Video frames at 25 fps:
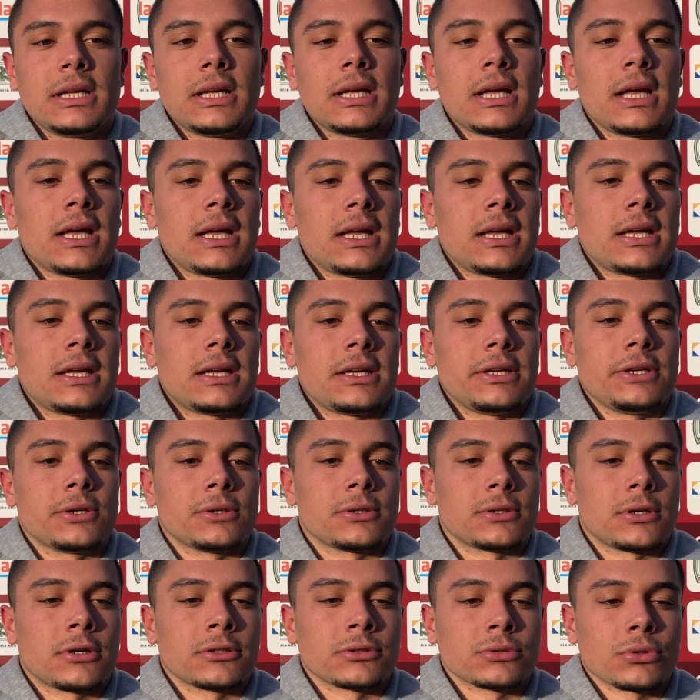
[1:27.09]
Eh, io
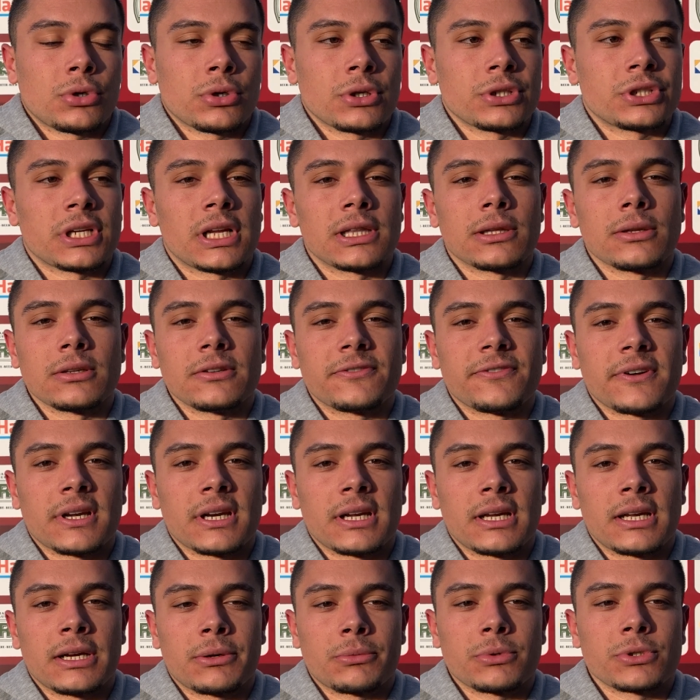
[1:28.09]
ho scelto di
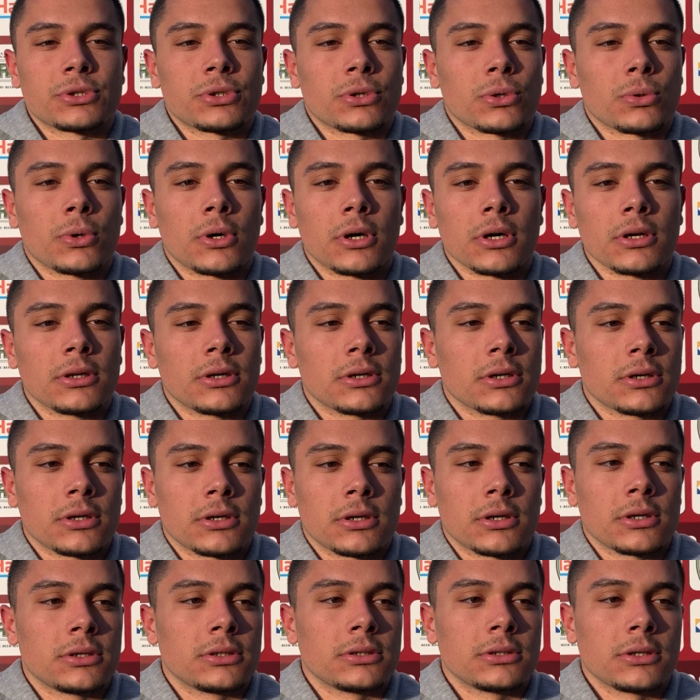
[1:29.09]
fare questo
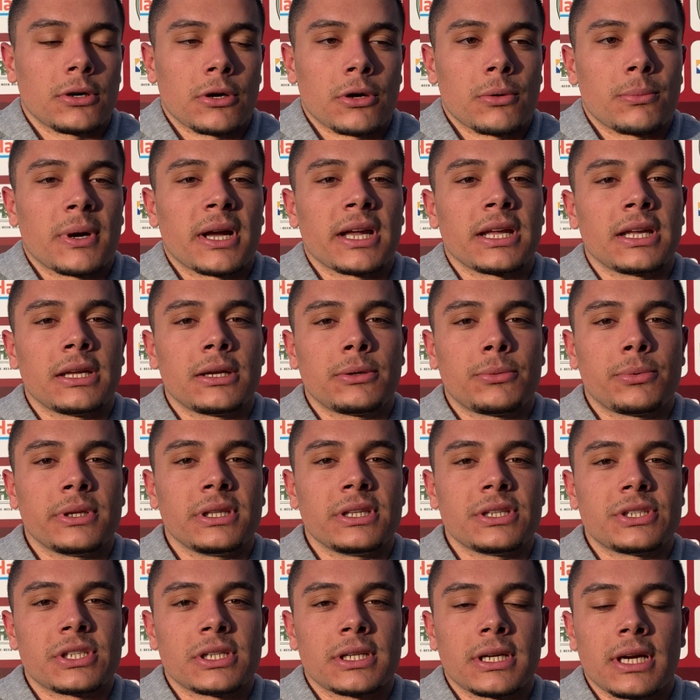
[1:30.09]
ruolo ormai
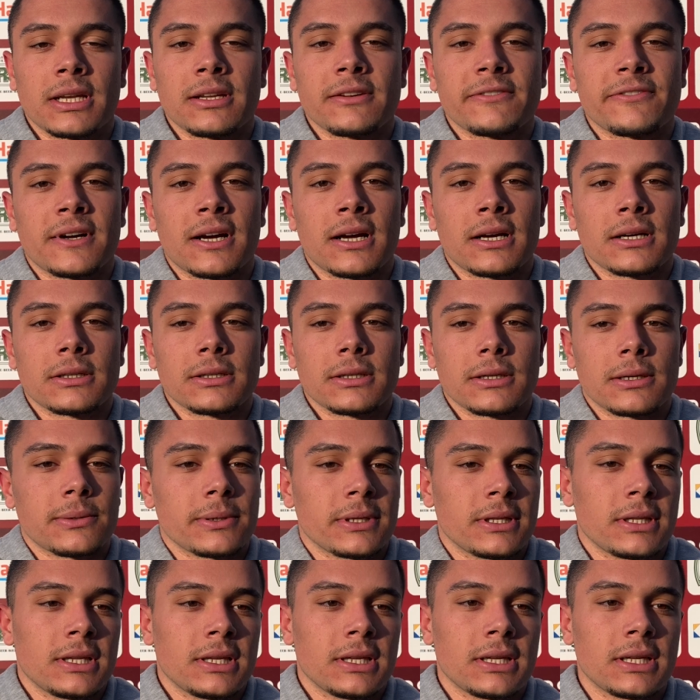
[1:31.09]
15 anni fa,
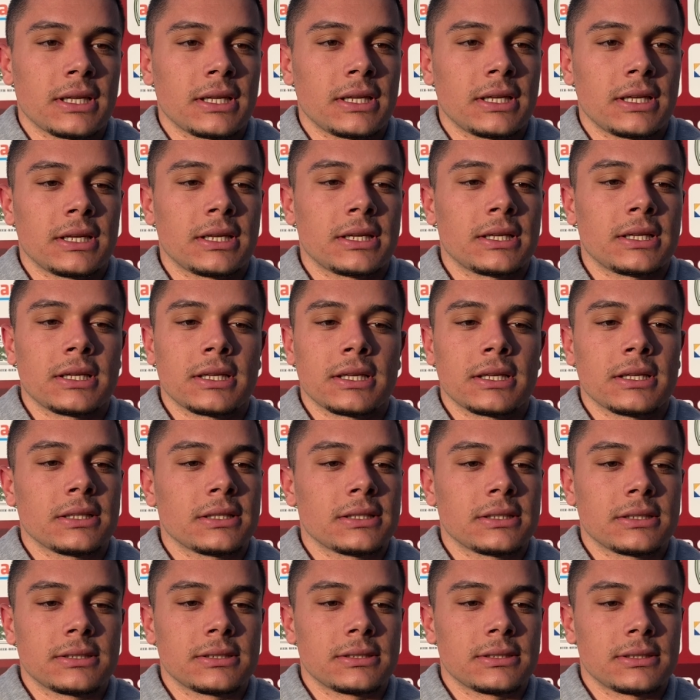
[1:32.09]

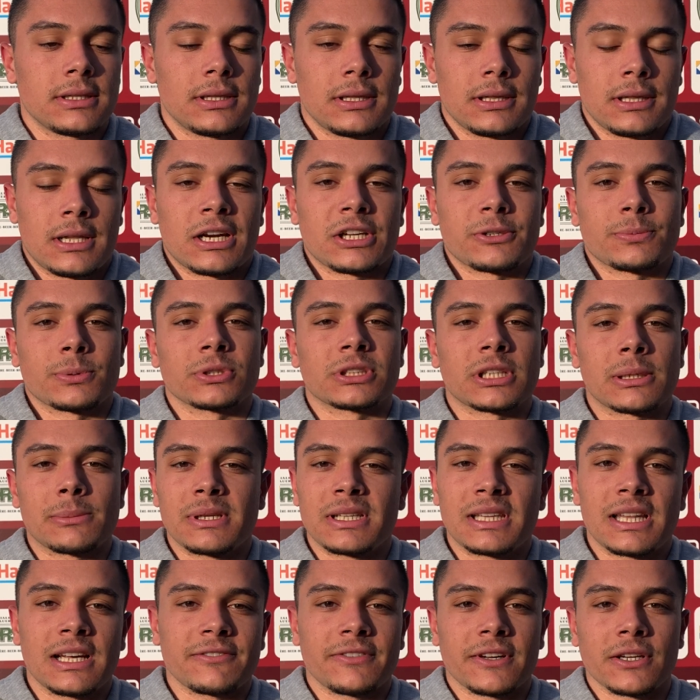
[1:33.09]
quindi la
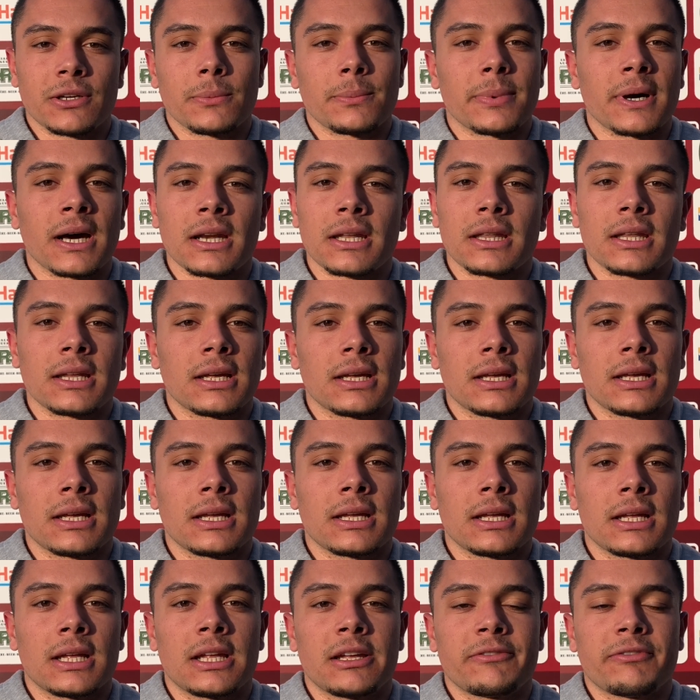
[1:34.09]
responsabilità fanno
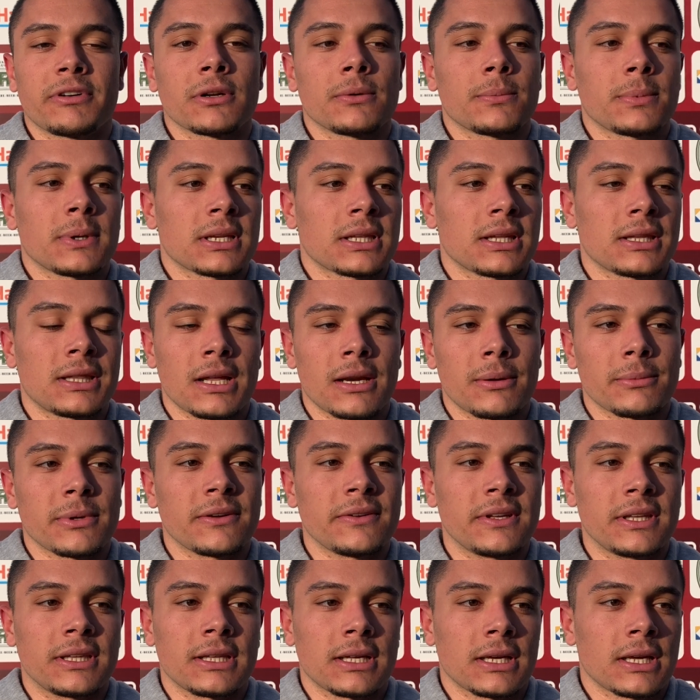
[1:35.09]
parte, fanno parte, della mia
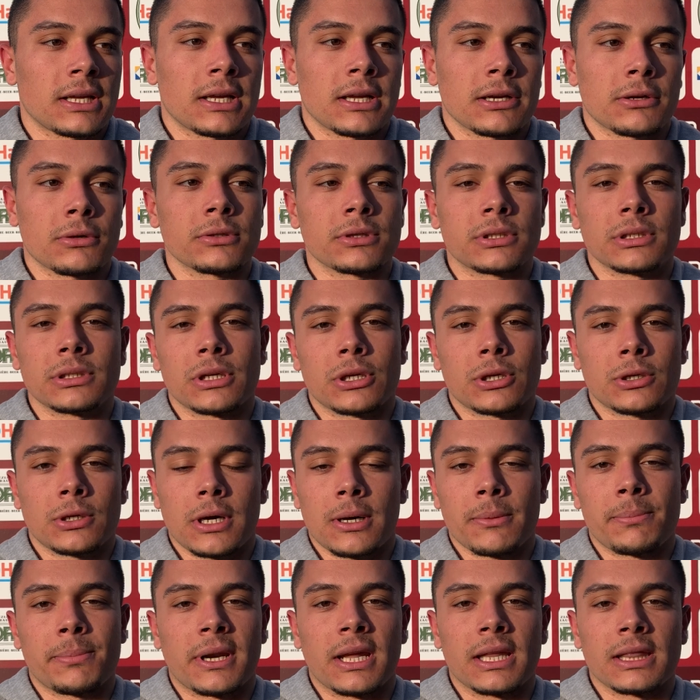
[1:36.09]
vita e continuerò
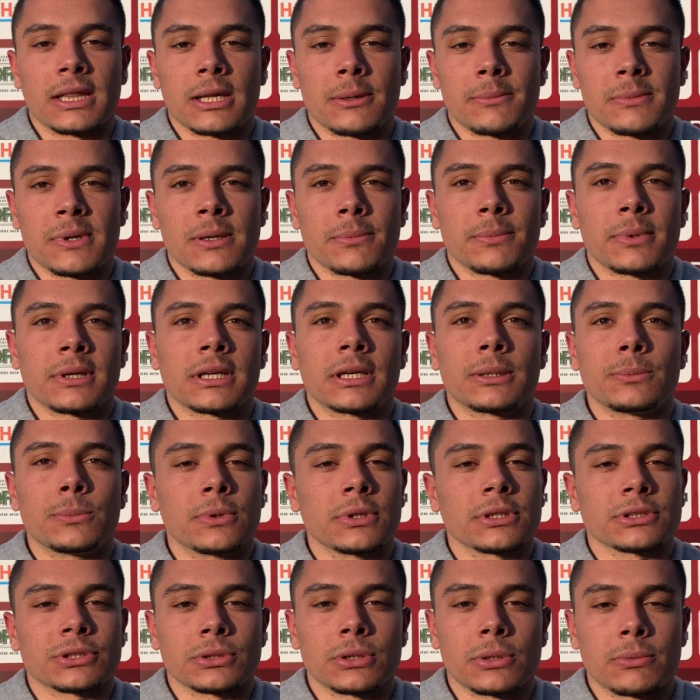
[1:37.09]
a prendermele perché
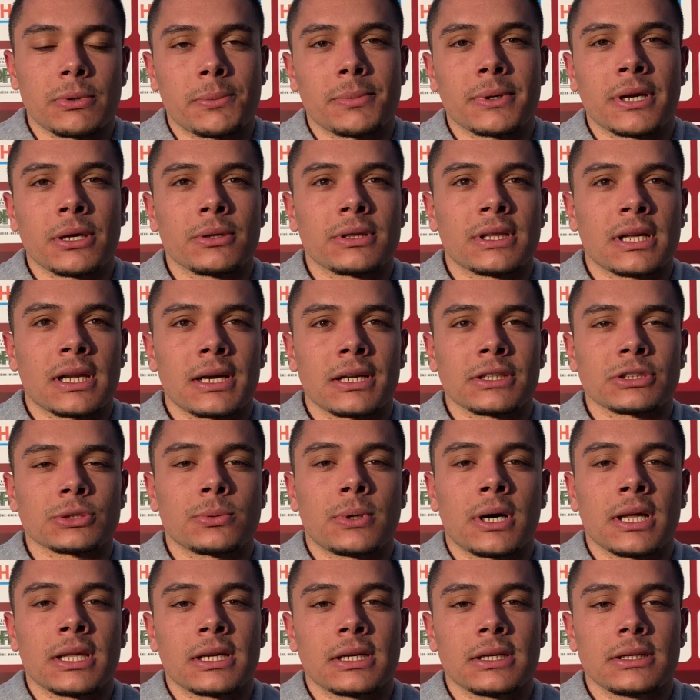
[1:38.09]
comunque sono qui per aiutare la
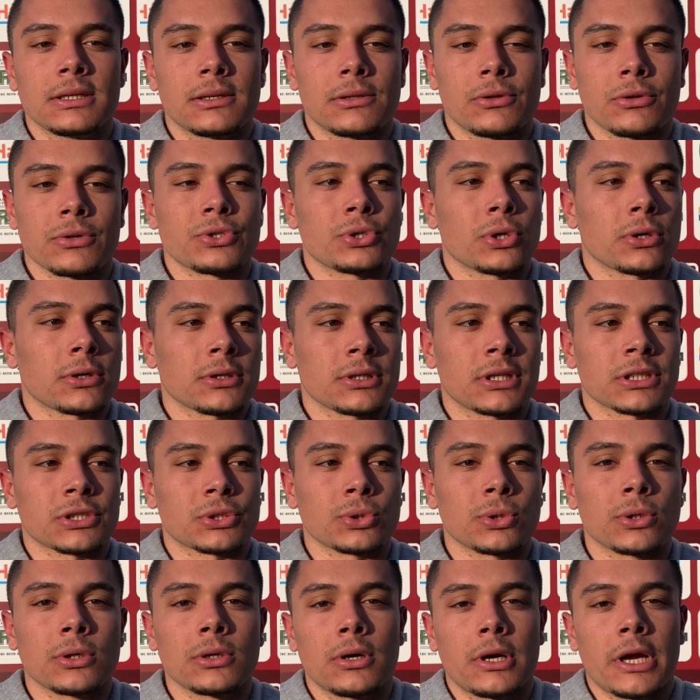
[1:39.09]
squadra. Non gioco da
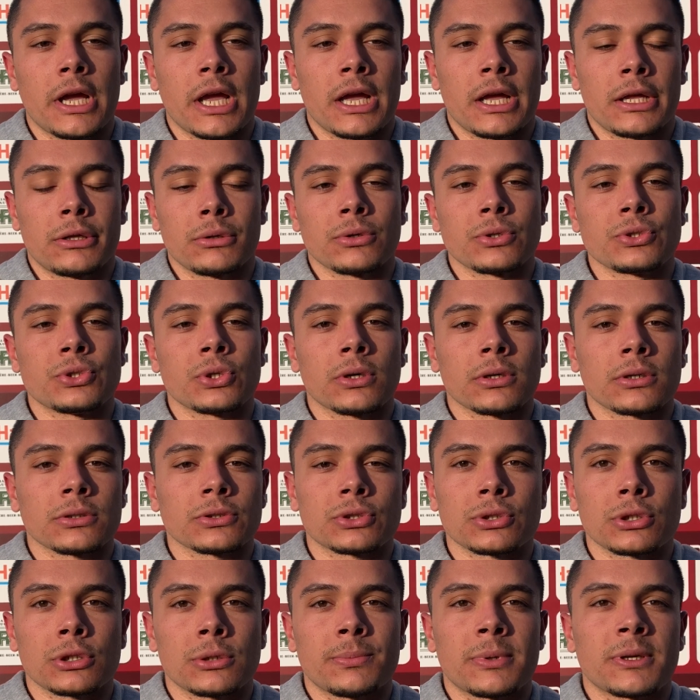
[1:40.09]
solo e non gioco
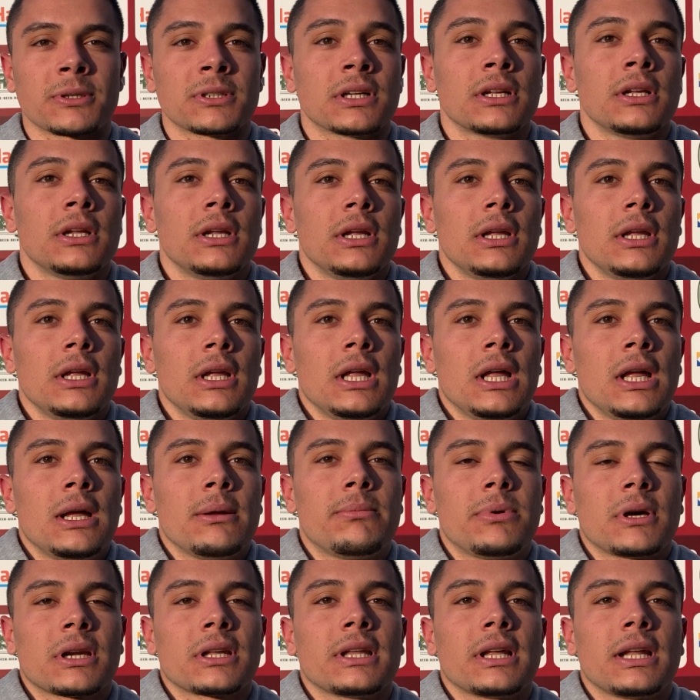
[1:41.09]
solo per,
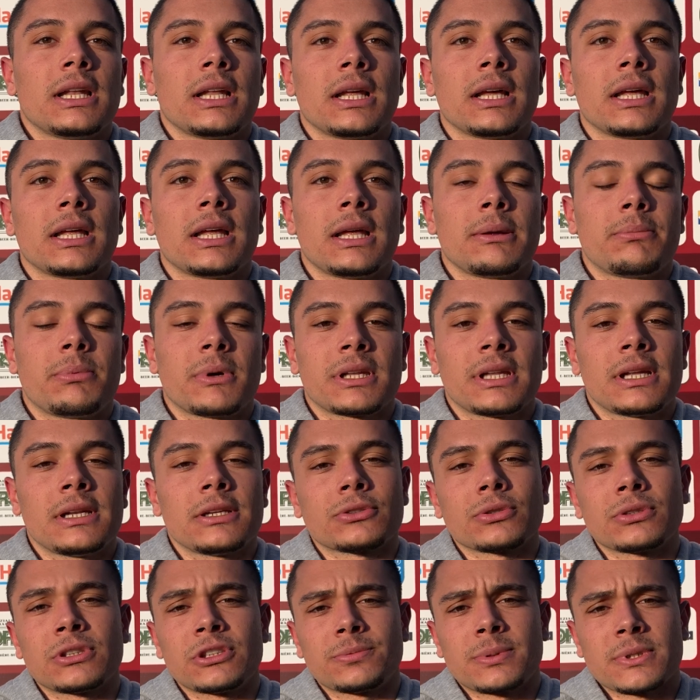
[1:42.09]
per, delle, per delle
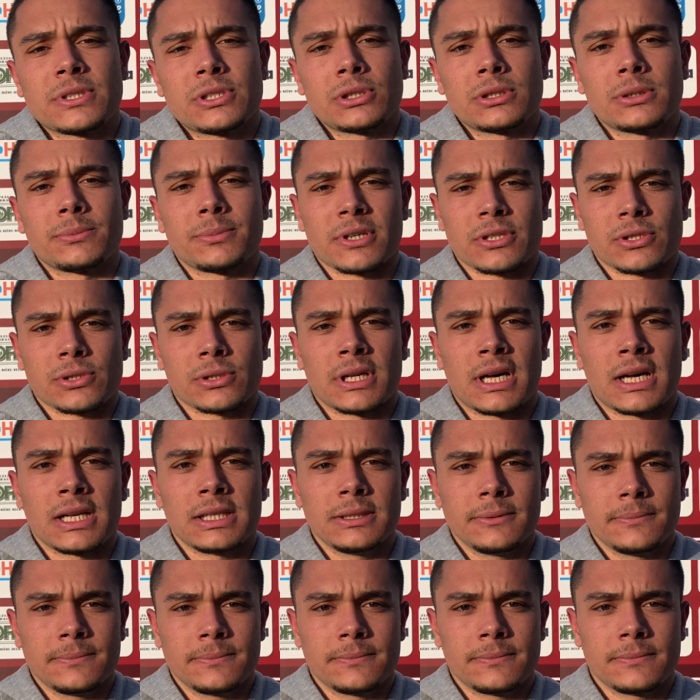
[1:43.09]
soddisfazioni
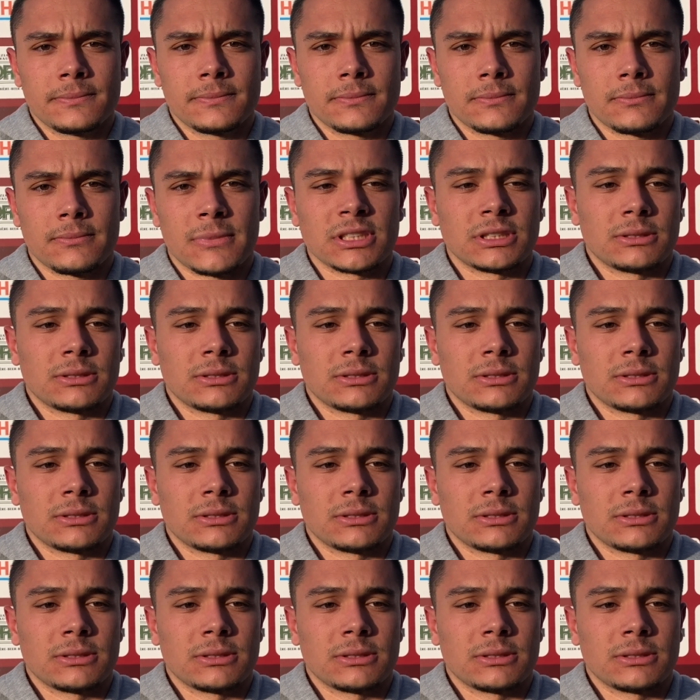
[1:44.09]
personali.